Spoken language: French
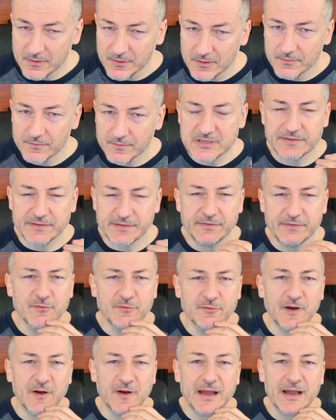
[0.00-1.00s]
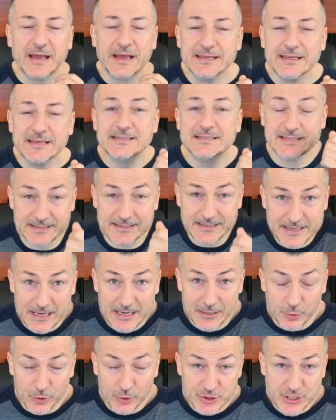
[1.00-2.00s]
Vous savez vous faire inciter à
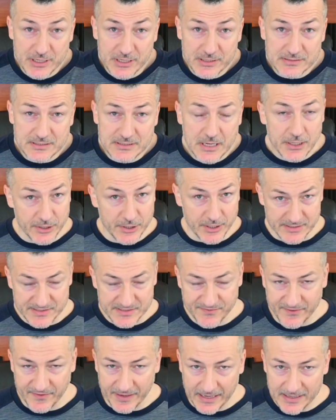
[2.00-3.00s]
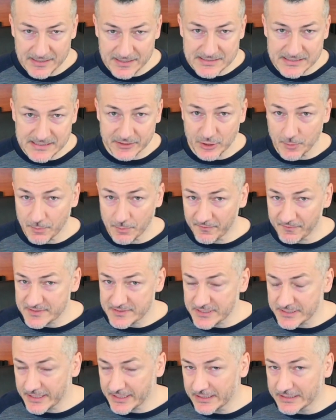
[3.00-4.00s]
l'urgence. Il y a une différence entre le
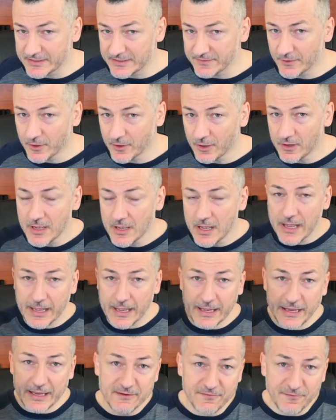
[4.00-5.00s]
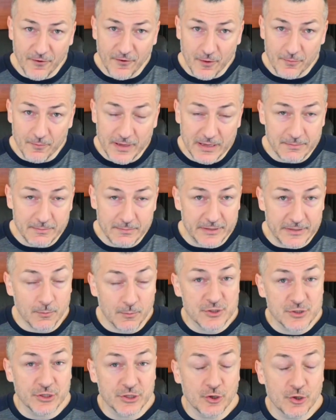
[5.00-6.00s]
professionnel qui va informer, mettons, moi j'ai
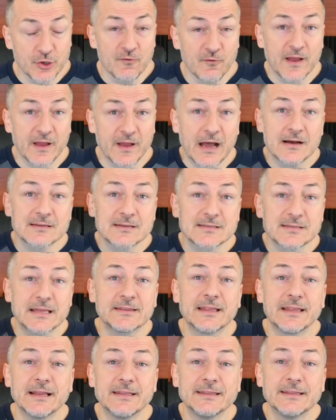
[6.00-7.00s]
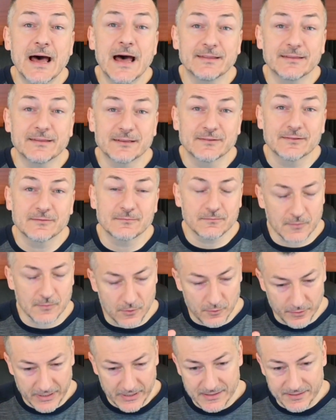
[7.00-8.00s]
une conférence à telle date.
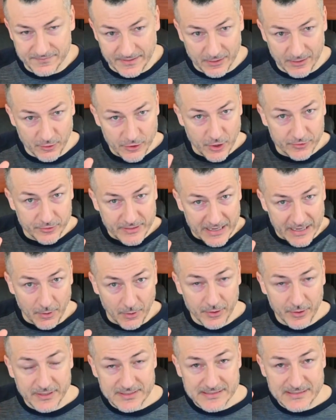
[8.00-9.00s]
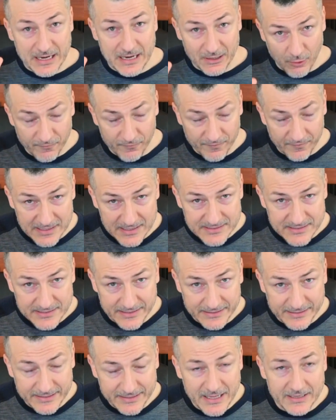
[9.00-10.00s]
OK, fait là, il y a un timer qui dit la conférence est à
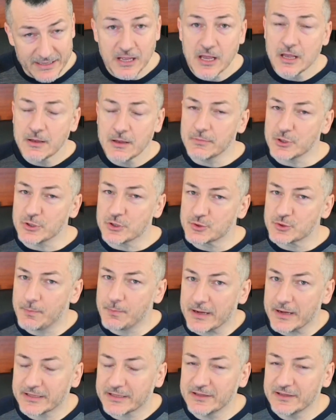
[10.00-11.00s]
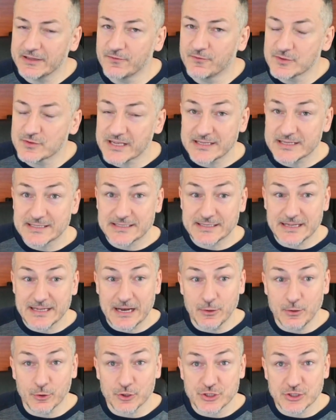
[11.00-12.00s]
telle date, mais je ne suis pas en train de vous inciter à
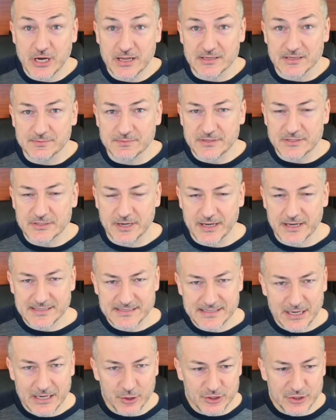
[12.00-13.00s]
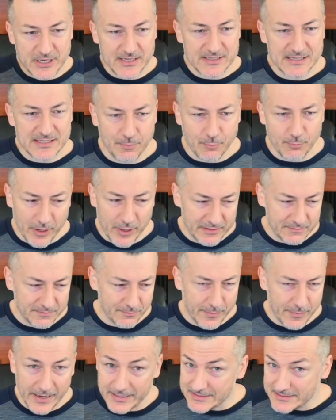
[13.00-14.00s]
l'urgence. Parce que l'inciter à l'urgence, ça pourrait être,
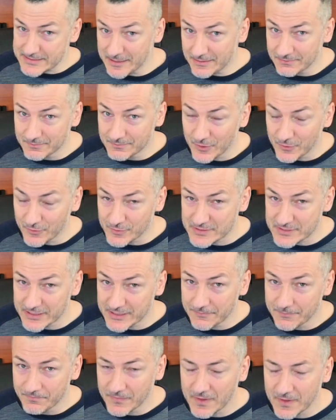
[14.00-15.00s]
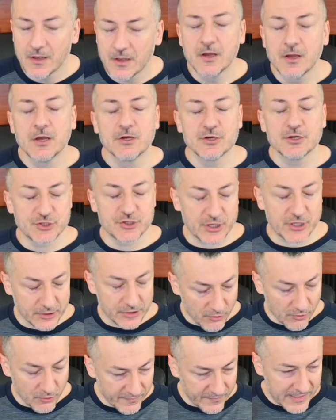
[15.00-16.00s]
par exemple, de vous dire j'ai une
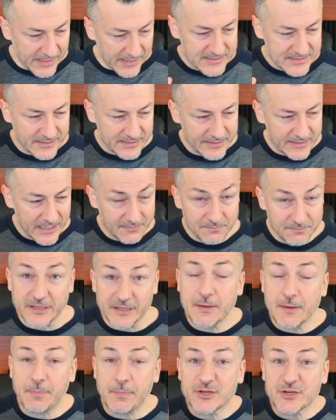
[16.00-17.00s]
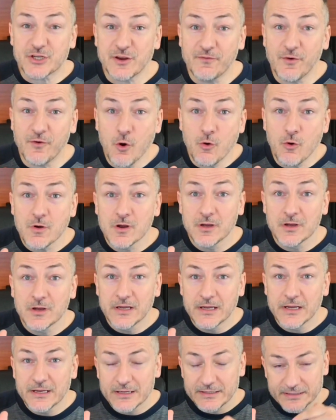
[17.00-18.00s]
conférence à telle date, mais dépêchez-vous!
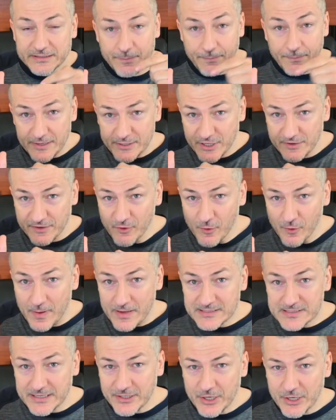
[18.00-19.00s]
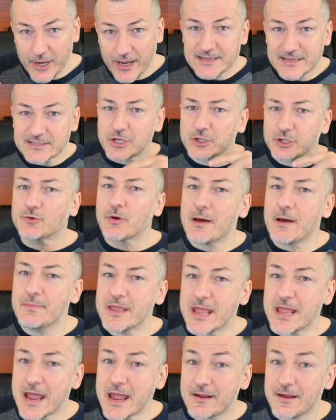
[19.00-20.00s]
Dépêchez-vous parce qu'il ne reste que trois
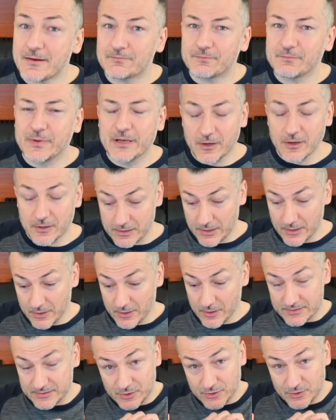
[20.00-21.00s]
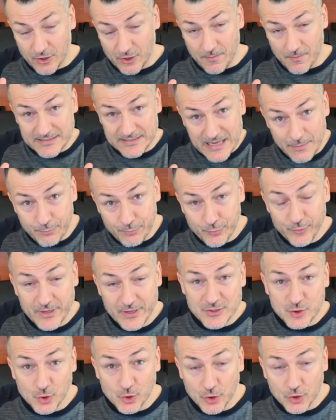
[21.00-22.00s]
billets! Puis là, là tu à appuyer
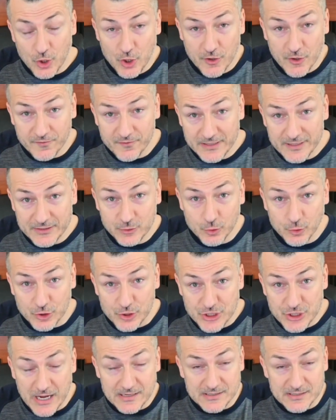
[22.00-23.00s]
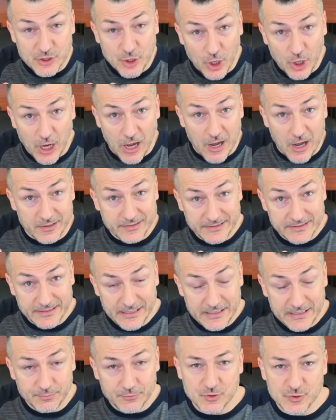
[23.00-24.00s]
sur le levier d'urgence, de rareté,
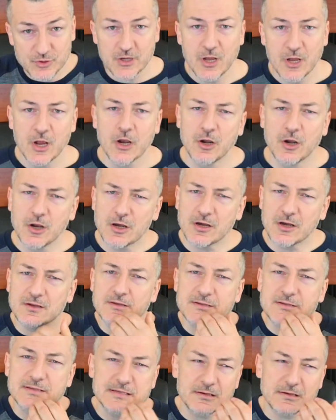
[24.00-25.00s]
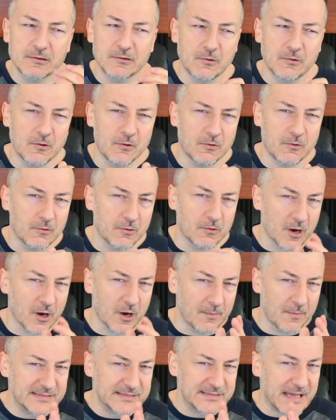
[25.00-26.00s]
puis tout ça. Là, on,
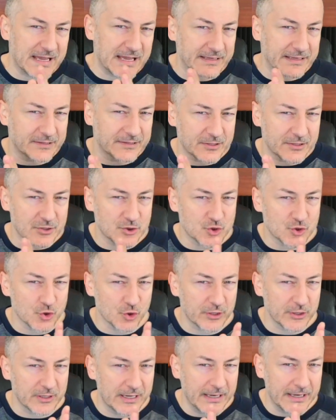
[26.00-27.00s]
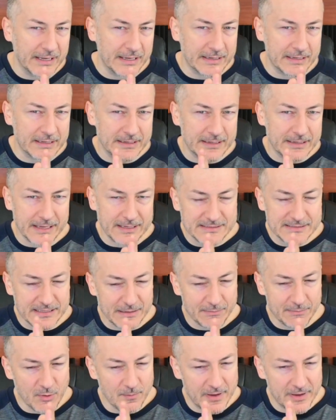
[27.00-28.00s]
commence à être euh, sur une ligne
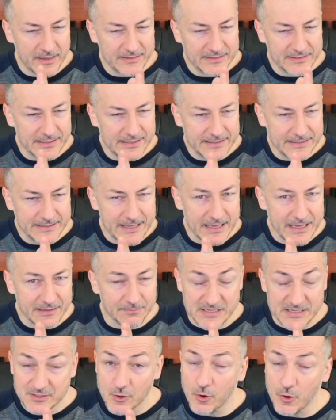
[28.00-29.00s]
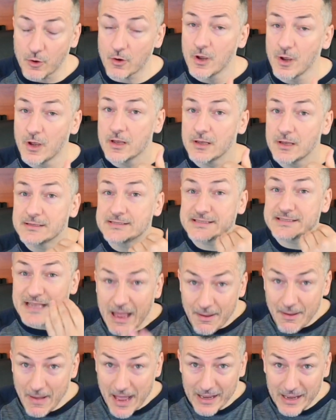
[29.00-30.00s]
extrêmement délicate parce que ça
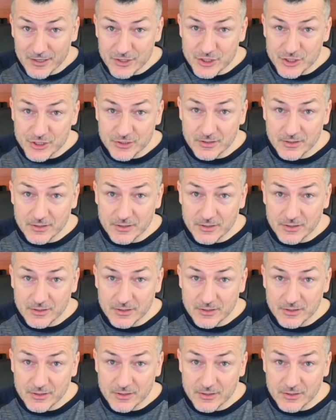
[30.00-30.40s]
marche!